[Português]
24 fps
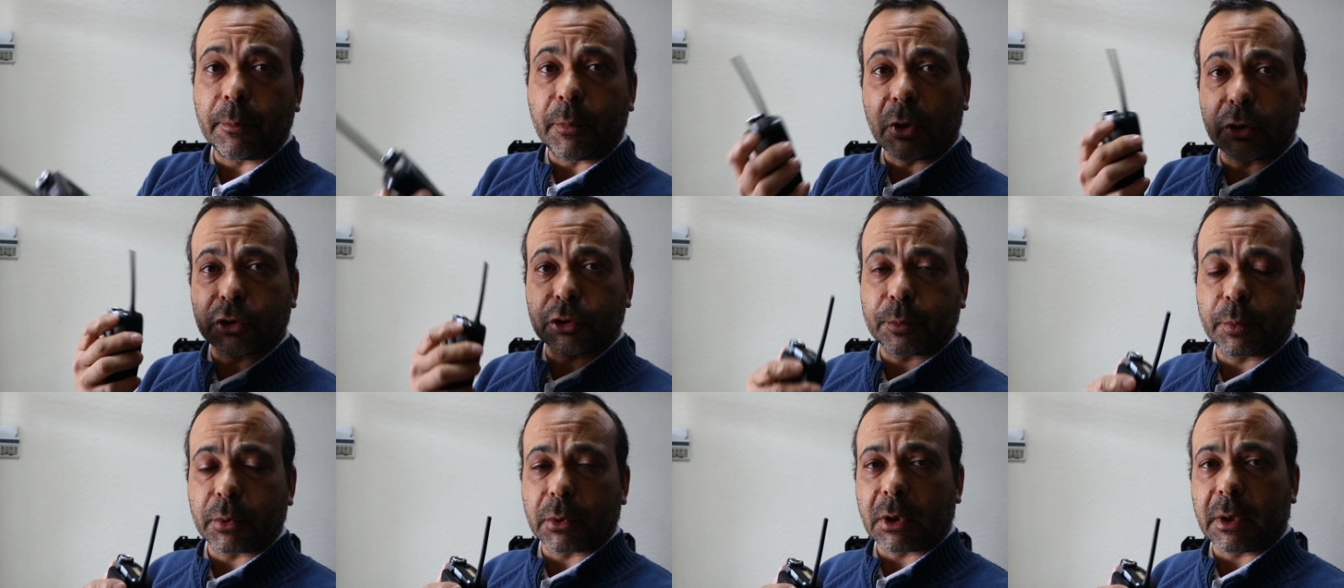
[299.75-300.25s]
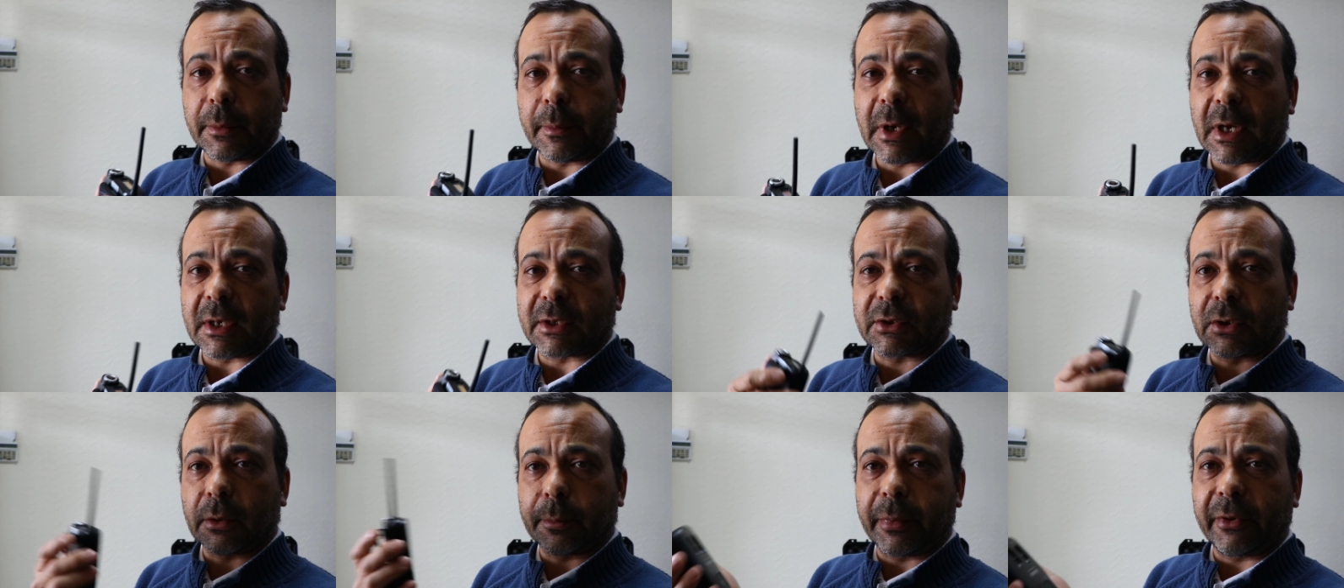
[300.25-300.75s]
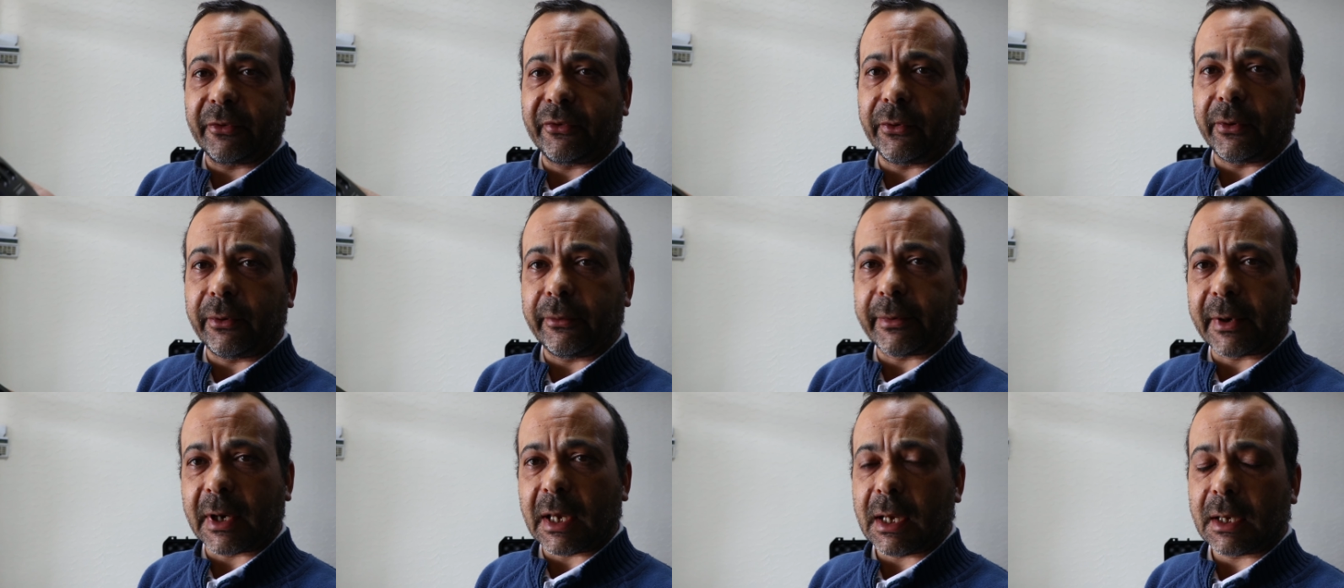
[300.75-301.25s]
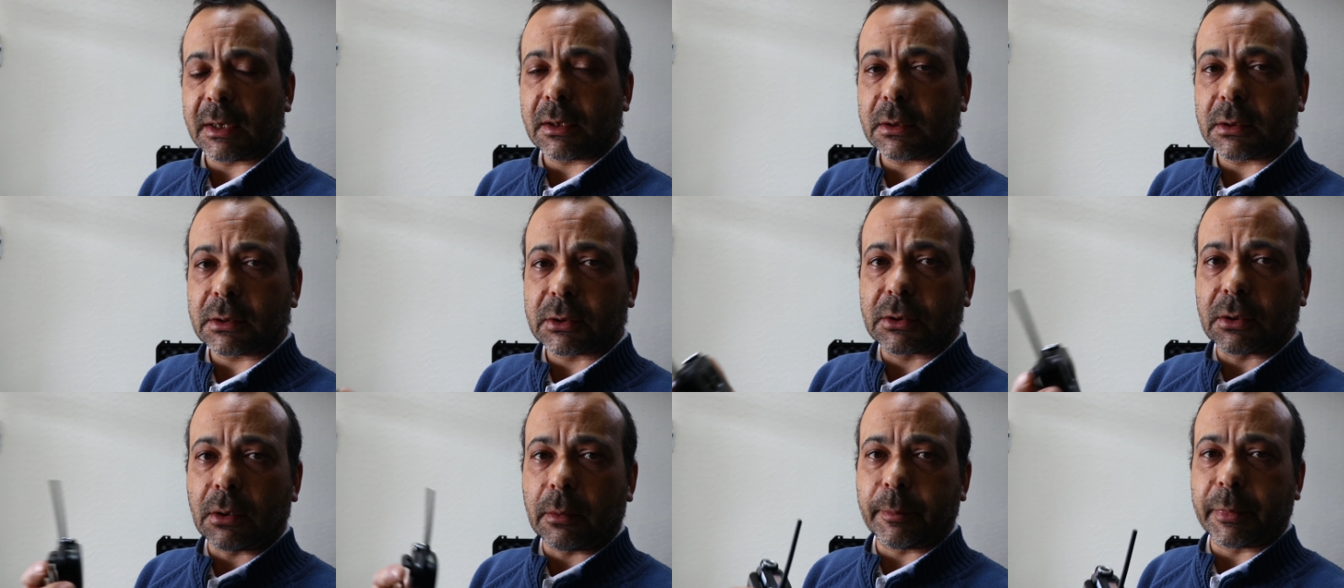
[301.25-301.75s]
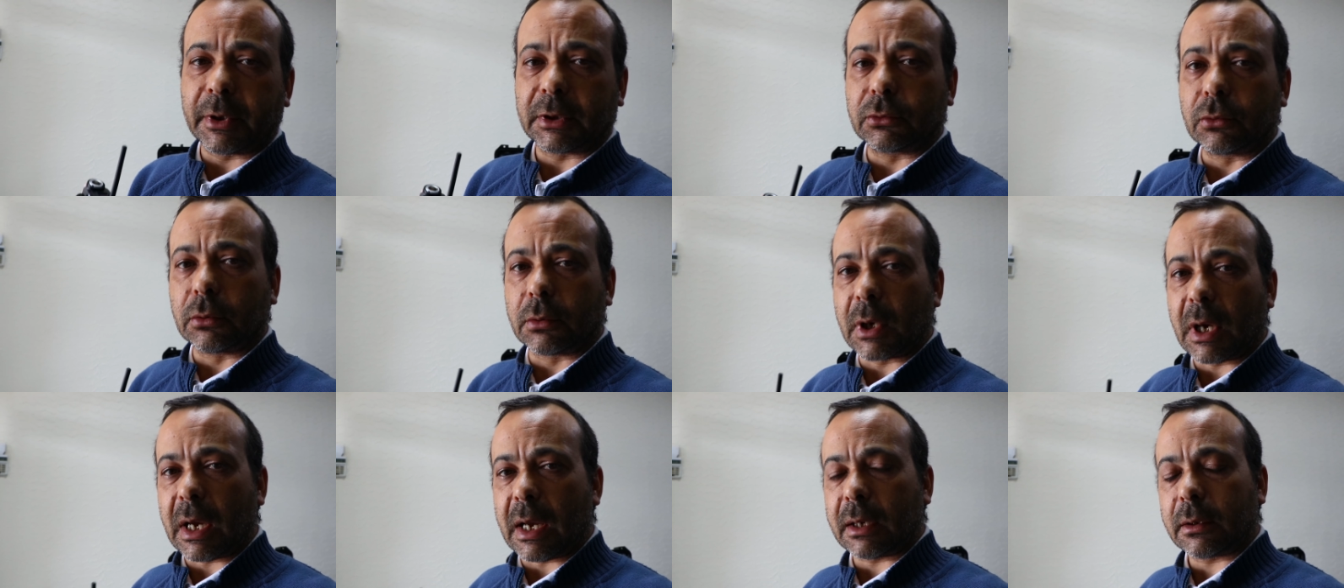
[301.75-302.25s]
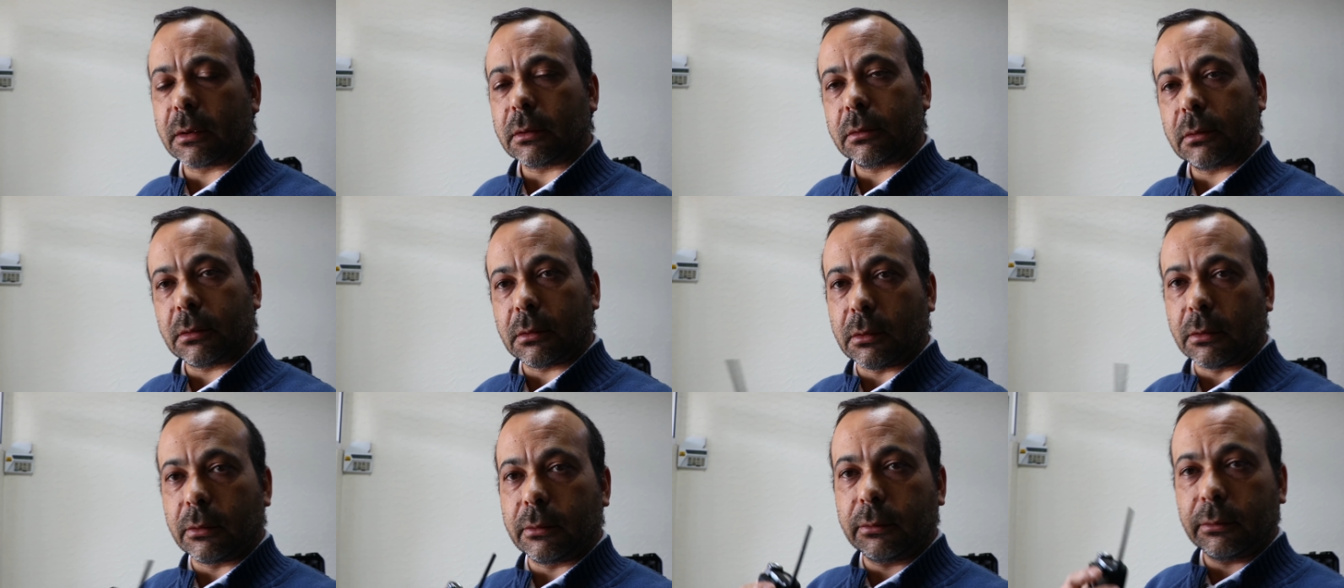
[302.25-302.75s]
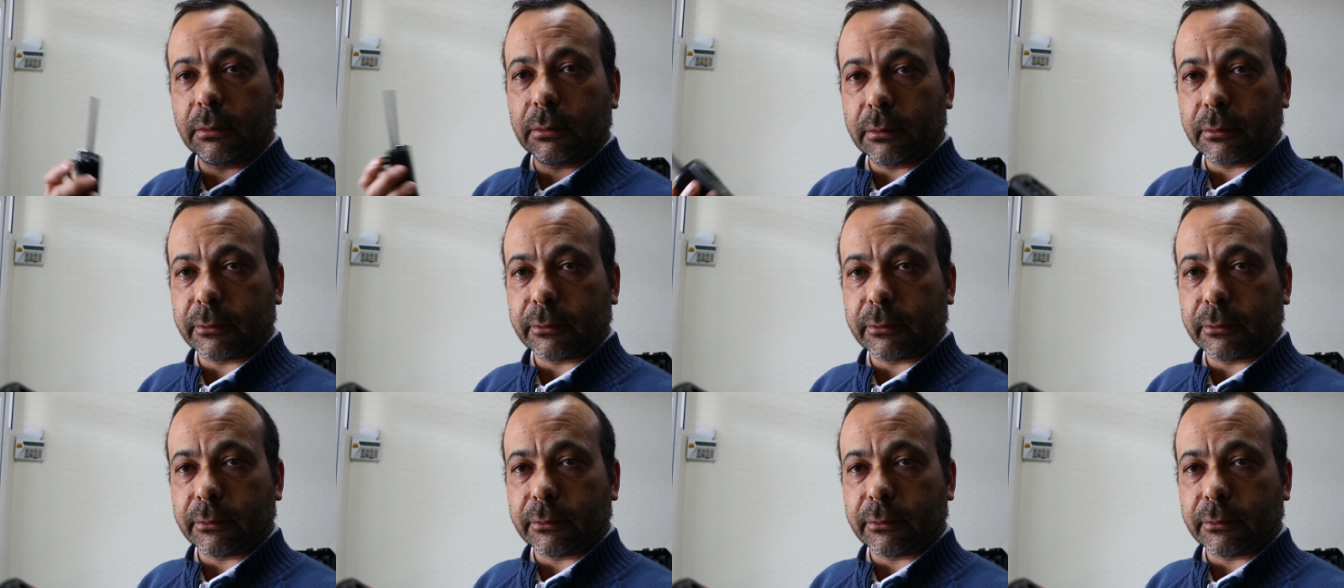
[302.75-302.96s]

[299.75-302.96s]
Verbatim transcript: Podes programar só para vibrar, só para tocar ou